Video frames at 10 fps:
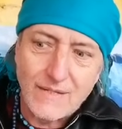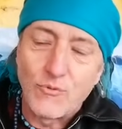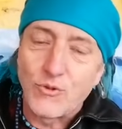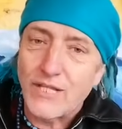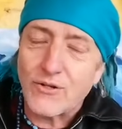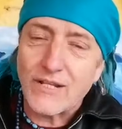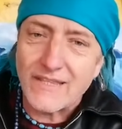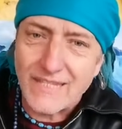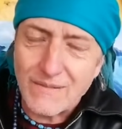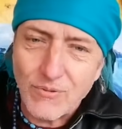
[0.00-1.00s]
Y murieron
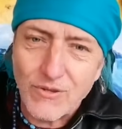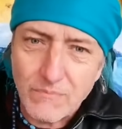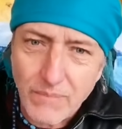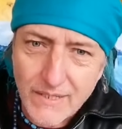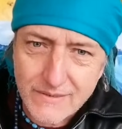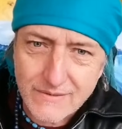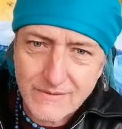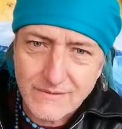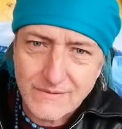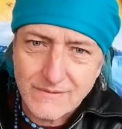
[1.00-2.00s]
en tiempos de
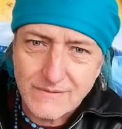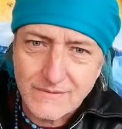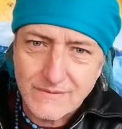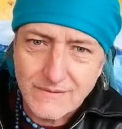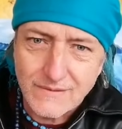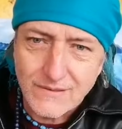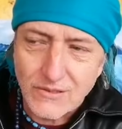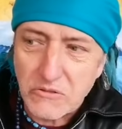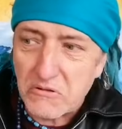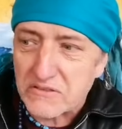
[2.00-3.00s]
paz.
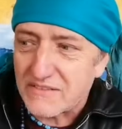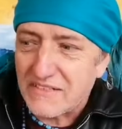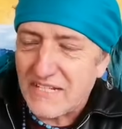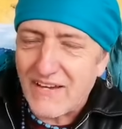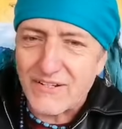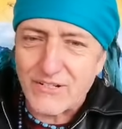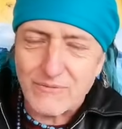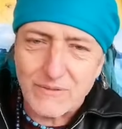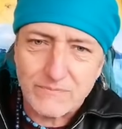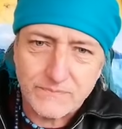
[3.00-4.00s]
Los asesinaban
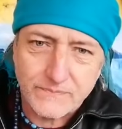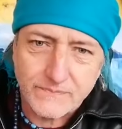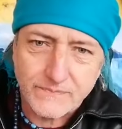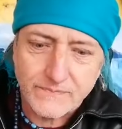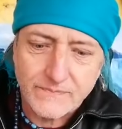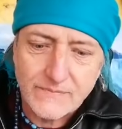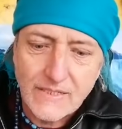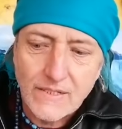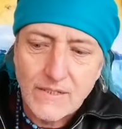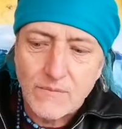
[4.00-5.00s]

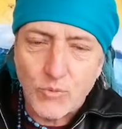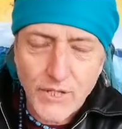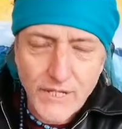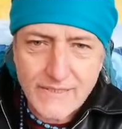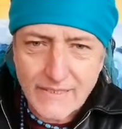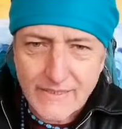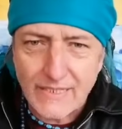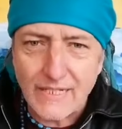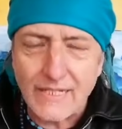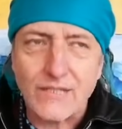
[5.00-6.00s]
Voy a
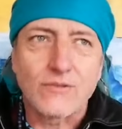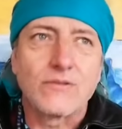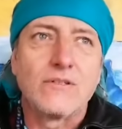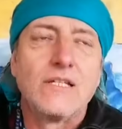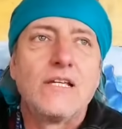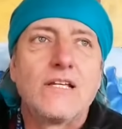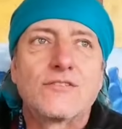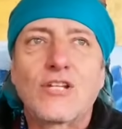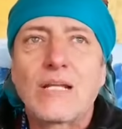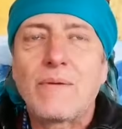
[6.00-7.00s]
insistir en esto.
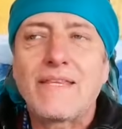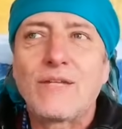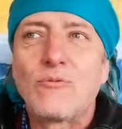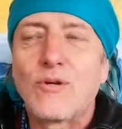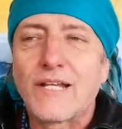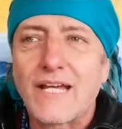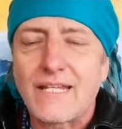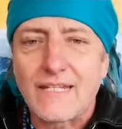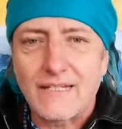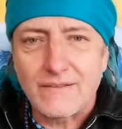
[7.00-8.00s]
Solamente en
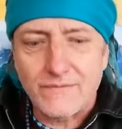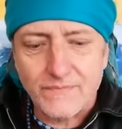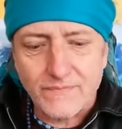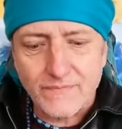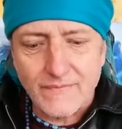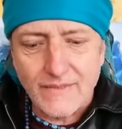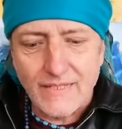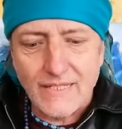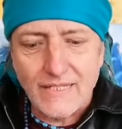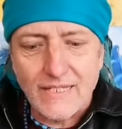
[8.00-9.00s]
Ucrania
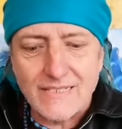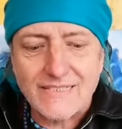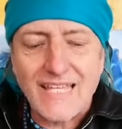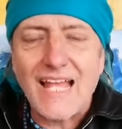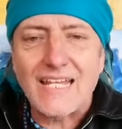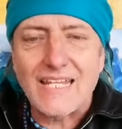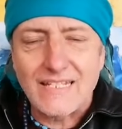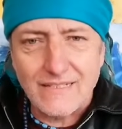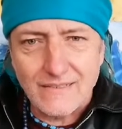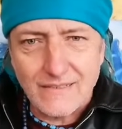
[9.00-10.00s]

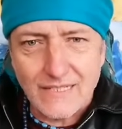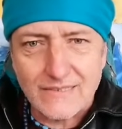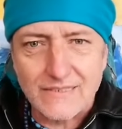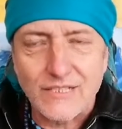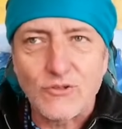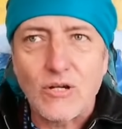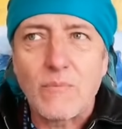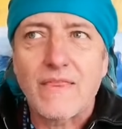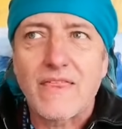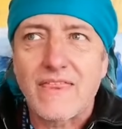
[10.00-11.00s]
Stalin asesinó a
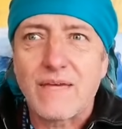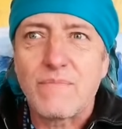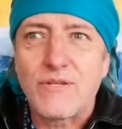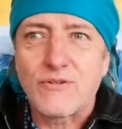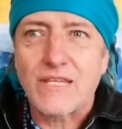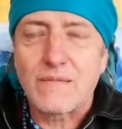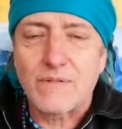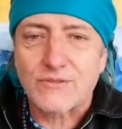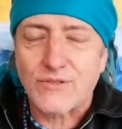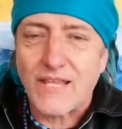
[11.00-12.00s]
más de 10 millones de
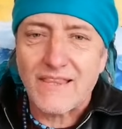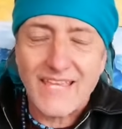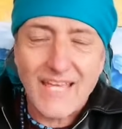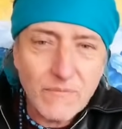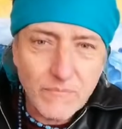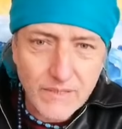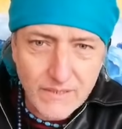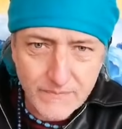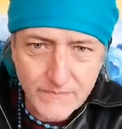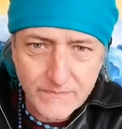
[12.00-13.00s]
personas de hambre.